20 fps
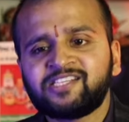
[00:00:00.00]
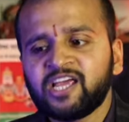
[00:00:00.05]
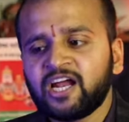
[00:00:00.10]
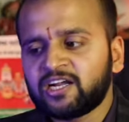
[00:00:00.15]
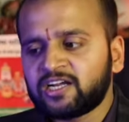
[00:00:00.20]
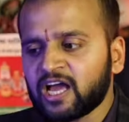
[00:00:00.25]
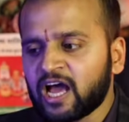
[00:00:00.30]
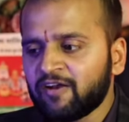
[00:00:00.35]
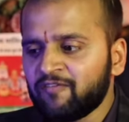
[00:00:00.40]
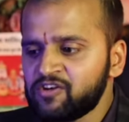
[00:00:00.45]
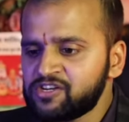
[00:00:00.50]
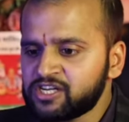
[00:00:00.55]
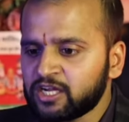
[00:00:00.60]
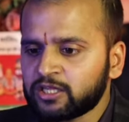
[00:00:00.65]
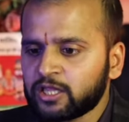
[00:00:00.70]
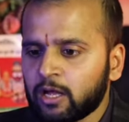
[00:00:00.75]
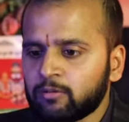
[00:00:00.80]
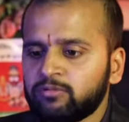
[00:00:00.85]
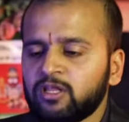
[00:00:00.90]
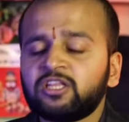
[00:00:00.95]
से 18वीं
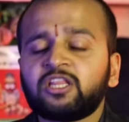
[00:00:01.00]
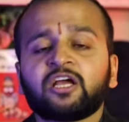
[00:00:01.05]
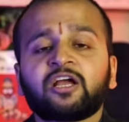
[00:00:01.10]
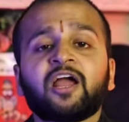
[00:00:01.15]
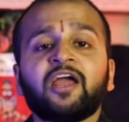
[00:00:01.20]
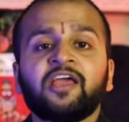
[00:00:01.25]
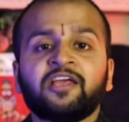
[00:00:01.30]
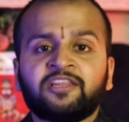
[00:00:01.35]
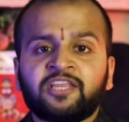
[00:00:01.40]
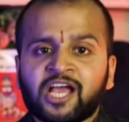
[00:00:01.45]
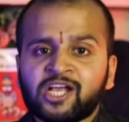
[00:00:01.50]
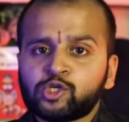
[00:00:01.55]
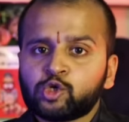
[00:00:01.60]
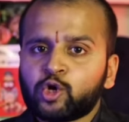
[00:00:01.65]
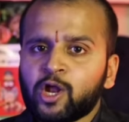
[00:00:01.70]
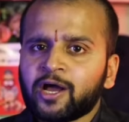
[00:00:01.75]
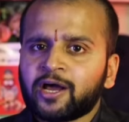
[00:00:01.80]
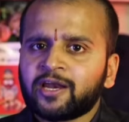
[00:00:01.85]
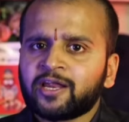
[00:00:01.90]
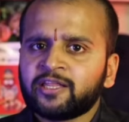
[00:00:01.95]
शताब्दी तक का इतिहास
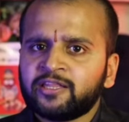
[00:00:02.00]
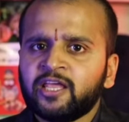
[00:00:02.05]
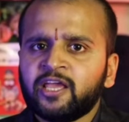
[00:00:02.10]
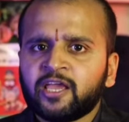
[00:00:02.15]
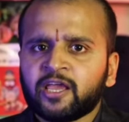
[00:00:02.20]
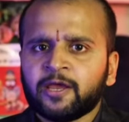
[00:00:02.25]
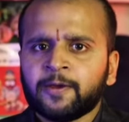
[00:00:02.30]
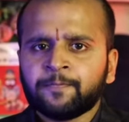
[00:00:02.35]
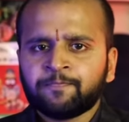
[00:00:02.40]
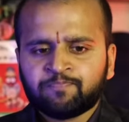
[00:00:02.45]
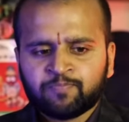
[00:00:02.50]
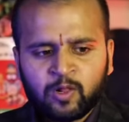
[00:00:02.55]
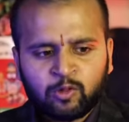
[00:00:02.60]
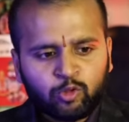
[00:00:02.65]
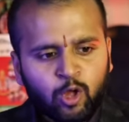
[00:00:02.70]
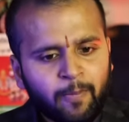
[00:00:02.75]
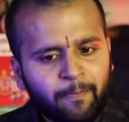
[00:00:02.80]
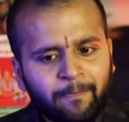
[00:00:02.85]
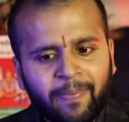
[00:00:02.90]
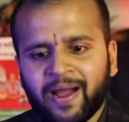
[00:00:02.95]
उठा करके देखें
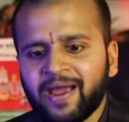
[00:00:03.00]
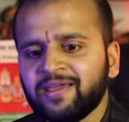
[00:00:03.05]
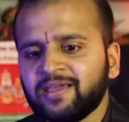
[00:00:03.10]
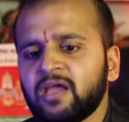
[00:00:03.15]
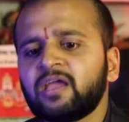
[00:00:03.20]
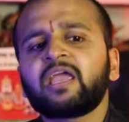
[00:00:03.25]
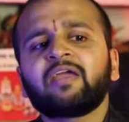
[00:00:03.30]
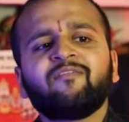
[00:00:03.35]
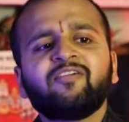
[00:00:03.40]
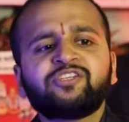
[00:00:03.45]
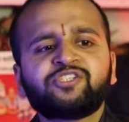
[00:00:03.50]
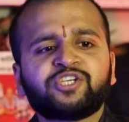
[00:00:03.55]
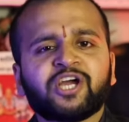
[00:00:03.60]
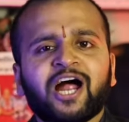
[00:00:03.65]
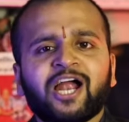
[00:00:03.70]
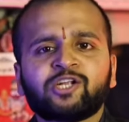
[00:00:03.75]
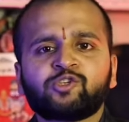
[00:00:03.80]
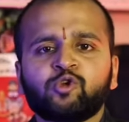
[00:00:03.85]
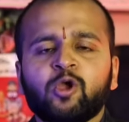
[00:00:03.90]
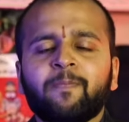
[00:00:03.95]
तो आप पाएंगे केवल
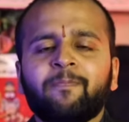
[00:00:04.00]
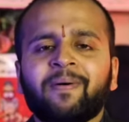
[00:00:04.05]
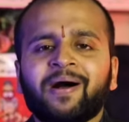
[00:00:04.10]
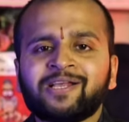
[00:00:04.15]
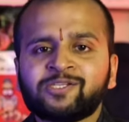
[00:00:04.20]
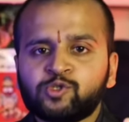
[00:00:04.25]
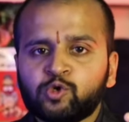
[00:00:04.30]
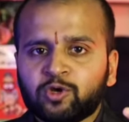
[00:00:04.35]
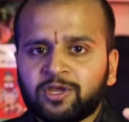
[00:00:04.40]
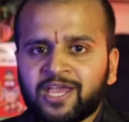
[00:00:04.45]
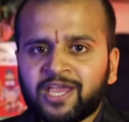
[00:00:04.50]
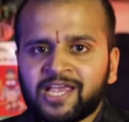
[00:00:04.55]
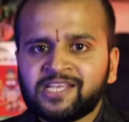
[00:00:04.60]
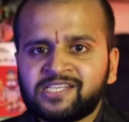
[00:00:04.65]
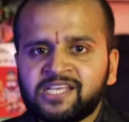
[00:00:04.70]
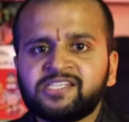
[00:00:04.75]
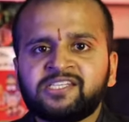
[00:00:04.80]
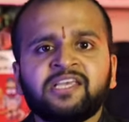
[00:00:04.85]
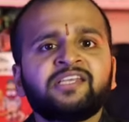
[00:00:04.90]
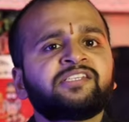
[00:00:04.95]
400 या 500
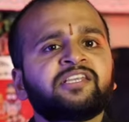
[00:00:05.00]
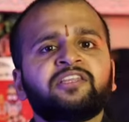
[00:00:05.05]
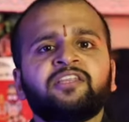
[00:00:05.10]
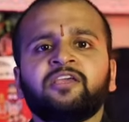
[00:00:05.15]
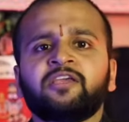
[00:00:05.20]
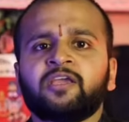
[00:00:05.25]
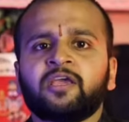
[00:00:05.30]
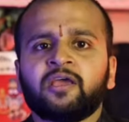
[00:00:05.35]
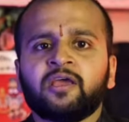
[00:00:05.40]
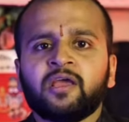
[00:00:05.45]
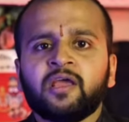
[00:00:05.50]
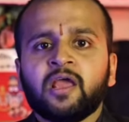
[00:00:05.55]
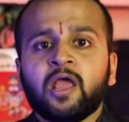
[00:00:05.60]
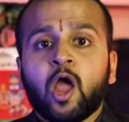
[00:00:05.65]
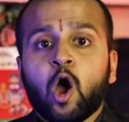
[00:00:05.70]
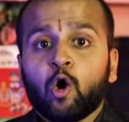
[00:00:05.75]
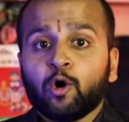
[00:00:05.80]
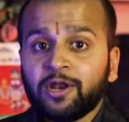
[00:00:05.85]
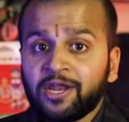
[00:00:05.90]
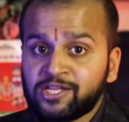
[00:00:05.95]
केसेज है सदी के
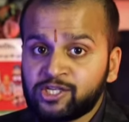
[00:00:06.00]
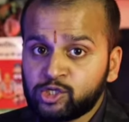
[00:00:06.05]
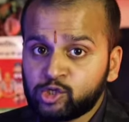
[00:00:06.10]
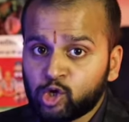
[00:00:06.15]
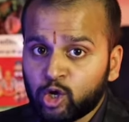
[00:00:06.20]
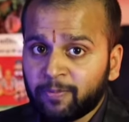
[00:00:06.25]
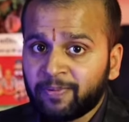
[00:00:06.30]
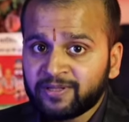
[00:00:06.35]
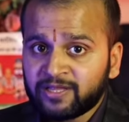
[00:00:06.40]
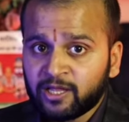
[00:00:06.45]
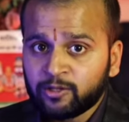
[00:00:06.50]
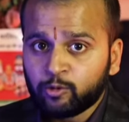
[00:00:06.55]
और एक चीज और बता